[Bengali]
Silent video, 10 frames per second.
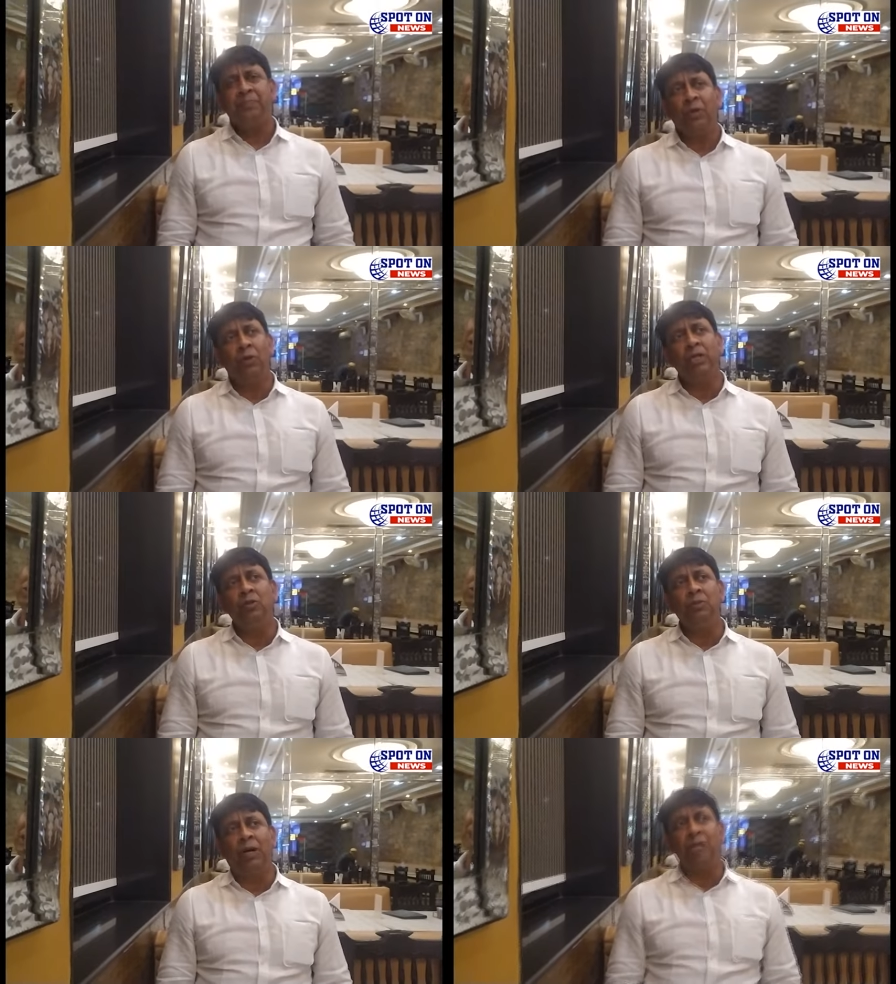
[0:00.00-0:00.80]
ও
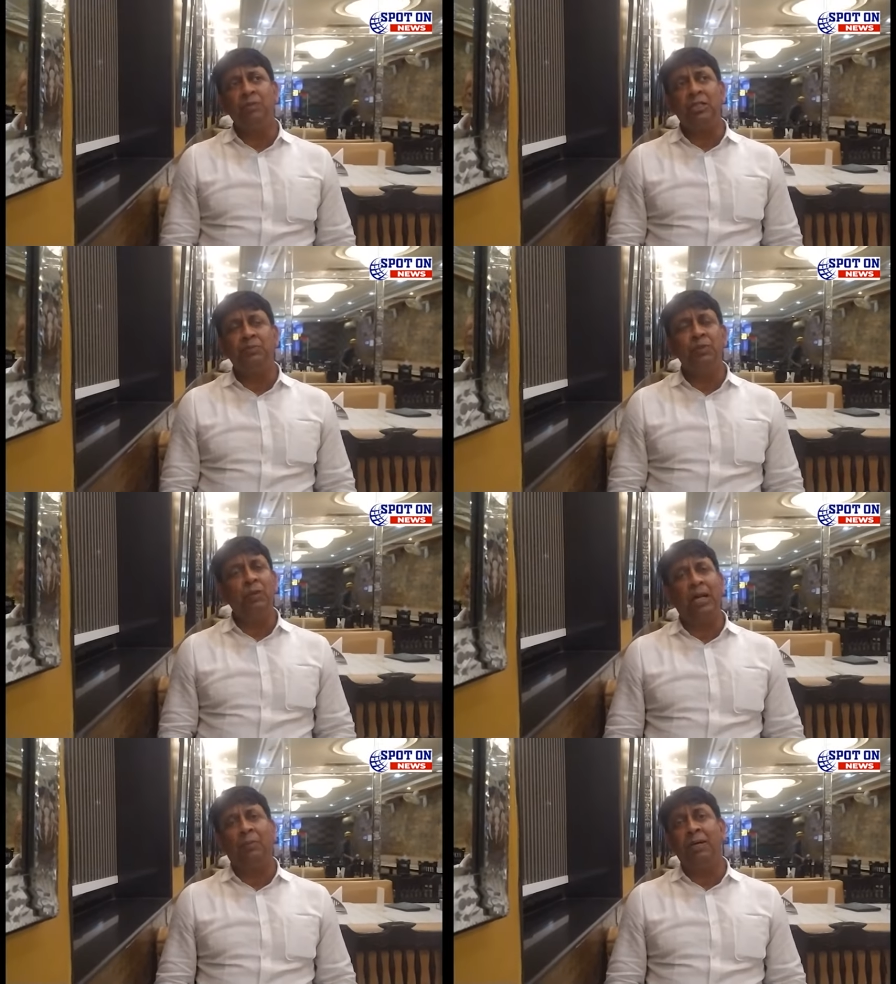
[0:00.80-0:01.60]
কিন্তু ভারতবর্ষের
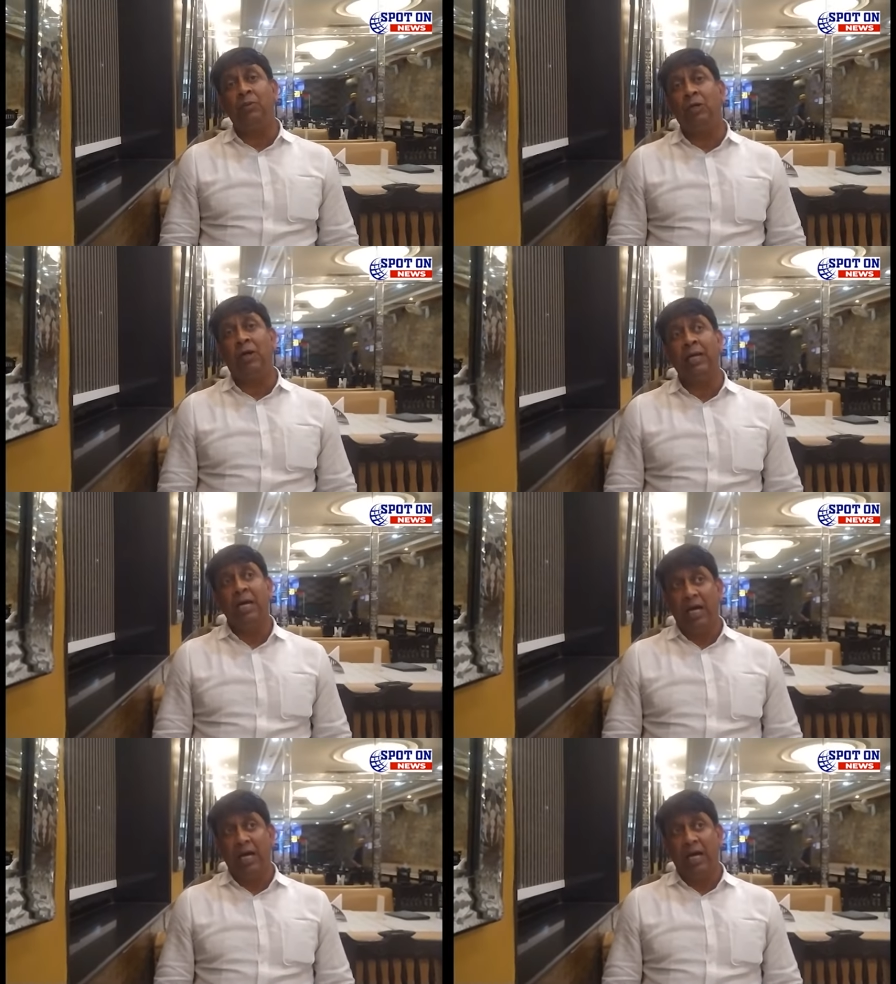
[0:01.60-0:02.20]
ফুটবলে আমার মনে হয়